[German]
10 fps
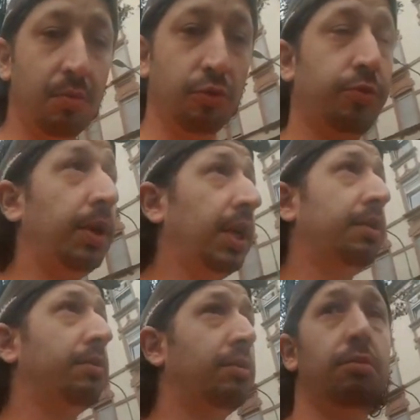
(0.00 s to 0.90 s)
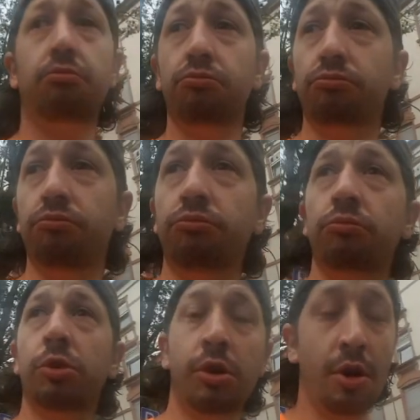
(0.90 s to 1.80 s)
muss man lassen.
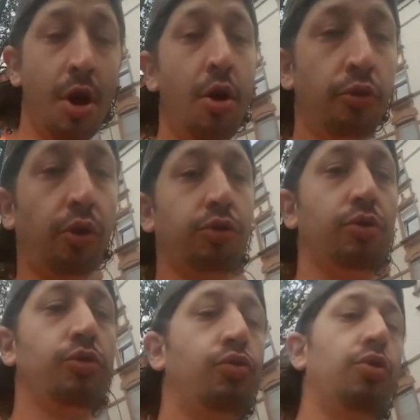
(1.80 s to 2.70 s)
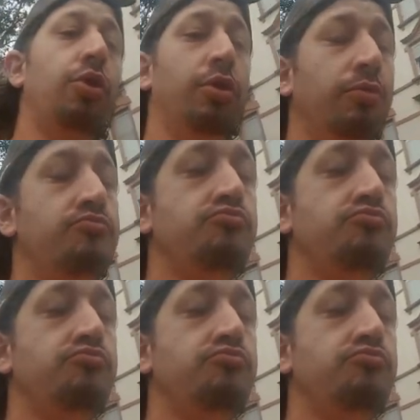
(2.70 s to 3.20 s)
Das ist okay.